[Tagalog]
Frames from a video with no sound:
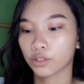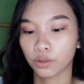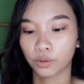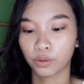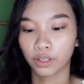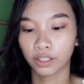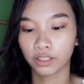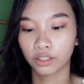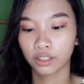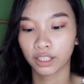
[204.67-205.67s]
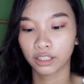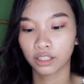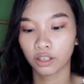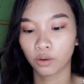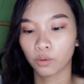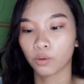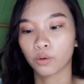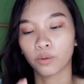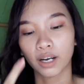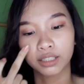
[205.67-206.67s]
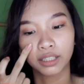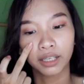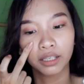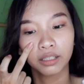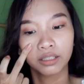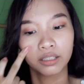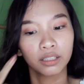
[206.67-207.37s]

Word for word: So, dito na din ako kukuha kasi